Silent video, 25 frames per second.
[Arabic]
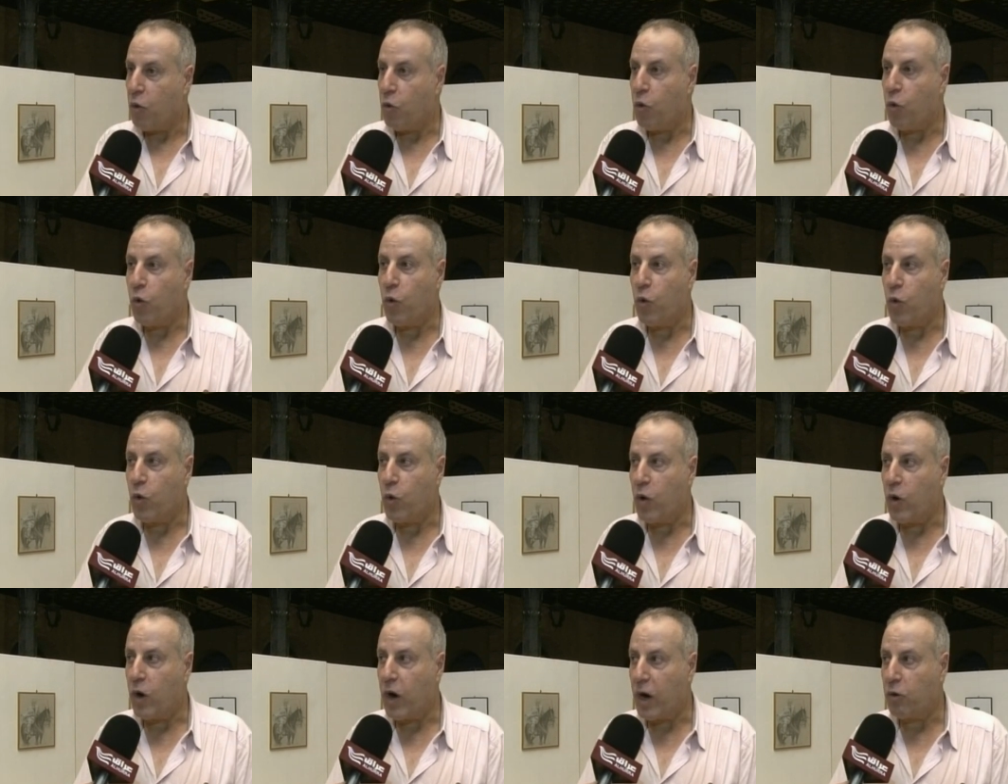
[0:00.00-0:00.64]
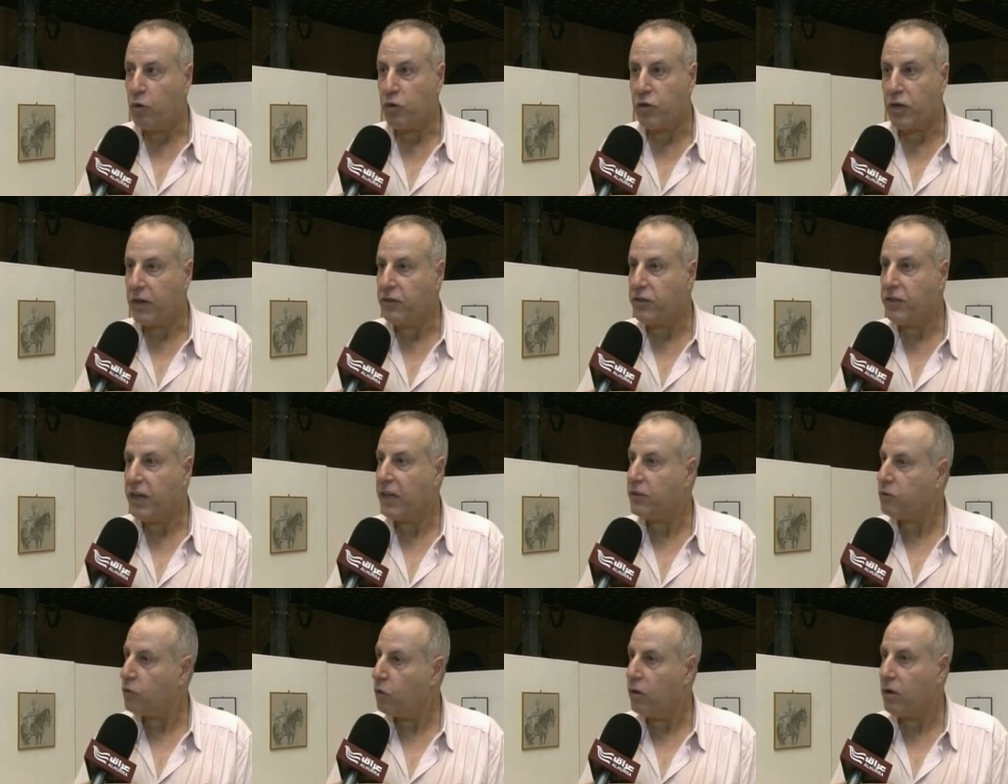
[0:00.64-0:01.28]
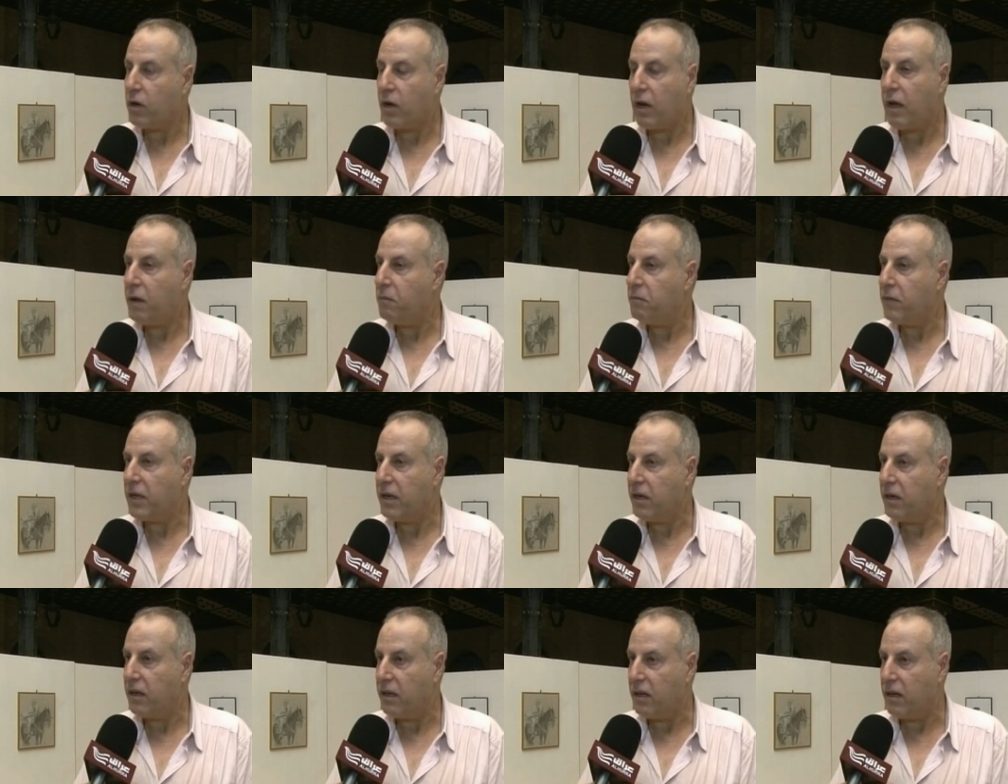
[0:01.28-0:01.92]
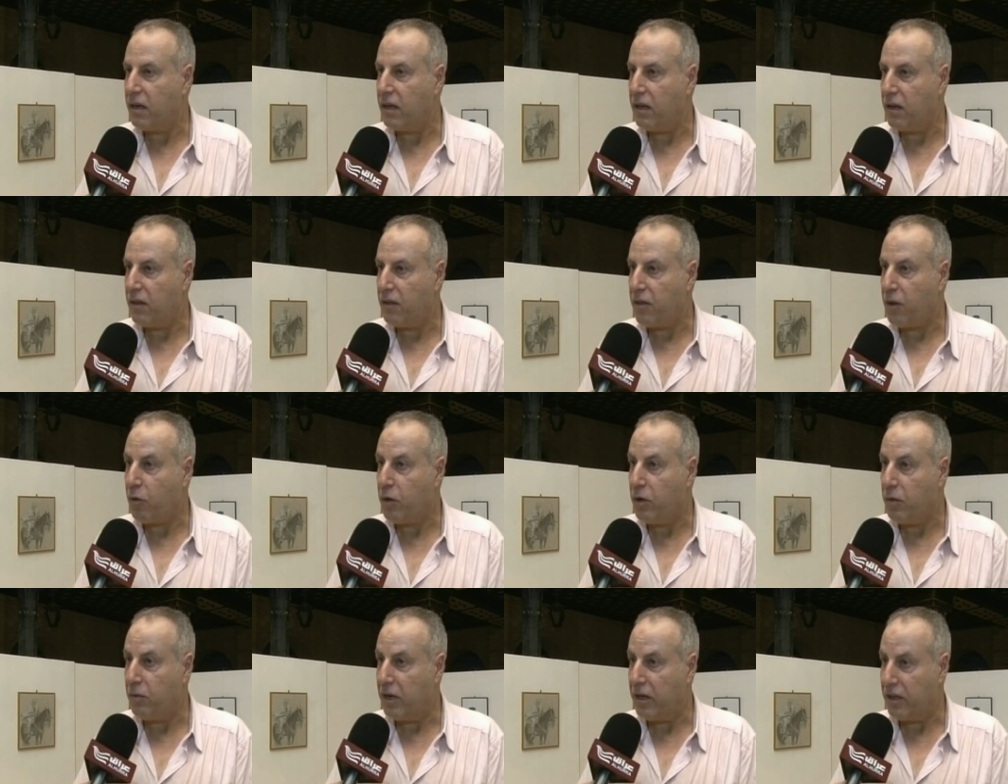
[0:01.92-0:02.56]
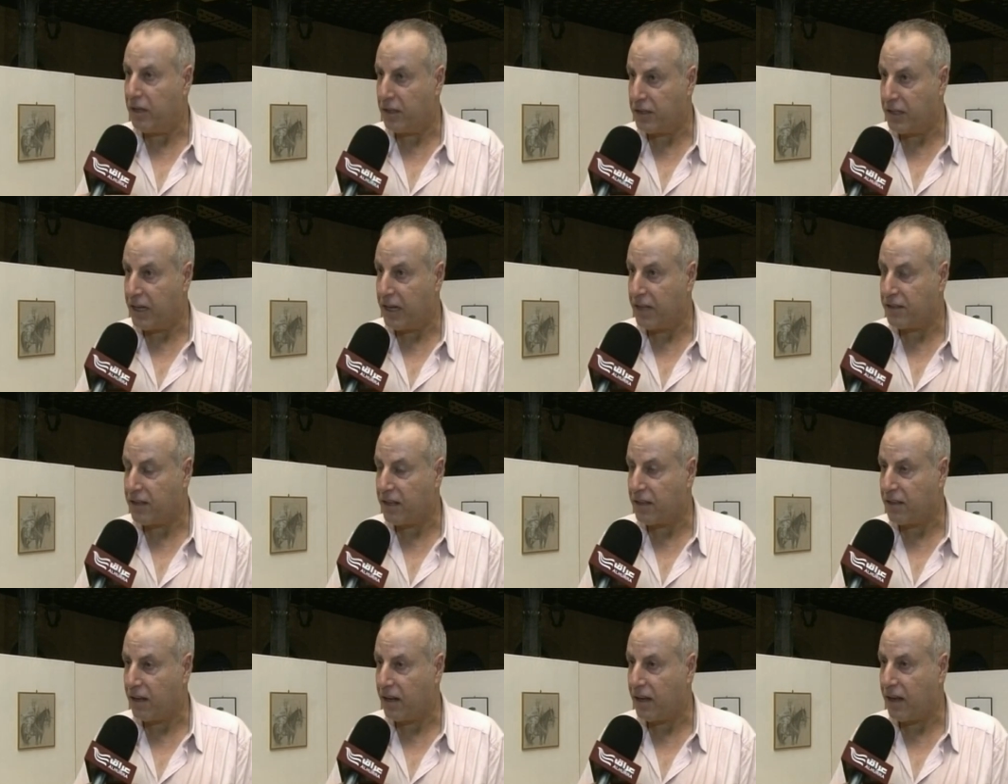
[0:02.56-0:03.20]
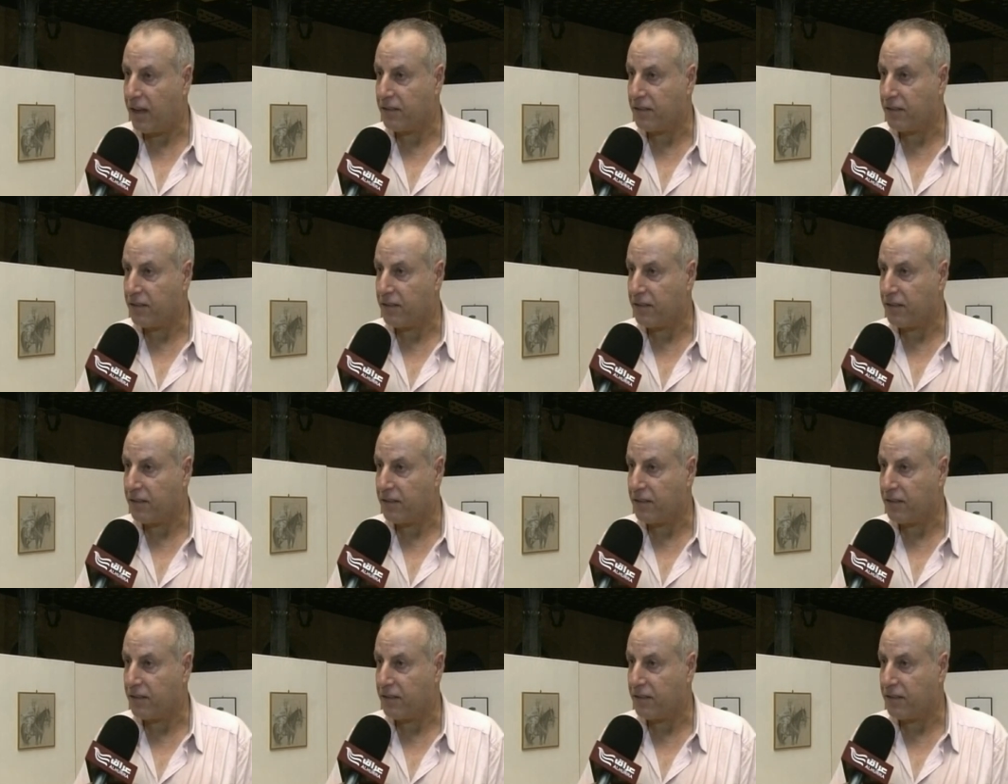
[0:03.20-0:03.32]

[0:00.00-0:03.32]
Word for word: واكو شخصيات اخرى من ذوي الاحتياجات